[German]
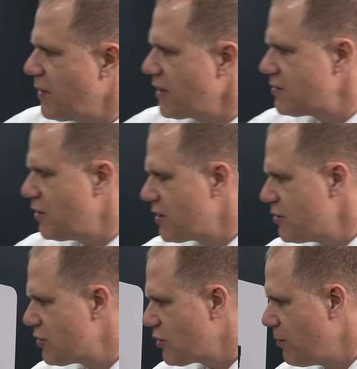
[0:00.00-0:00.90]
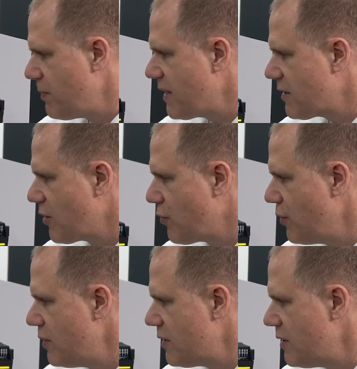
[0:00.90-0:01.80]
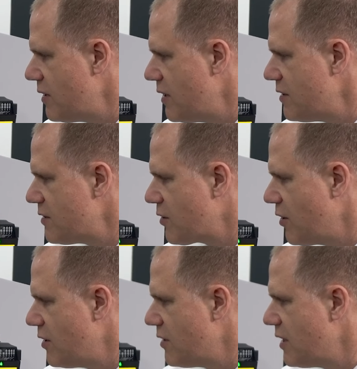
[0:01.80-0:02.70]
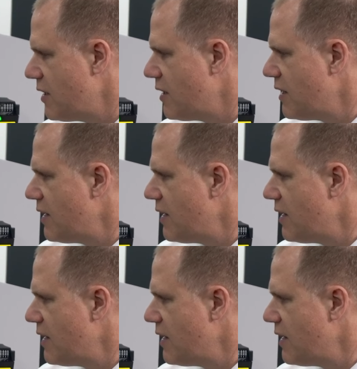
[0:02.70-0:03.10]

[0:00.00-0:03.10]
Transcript: Werkzeug ist komplett gekühlt. Sie können die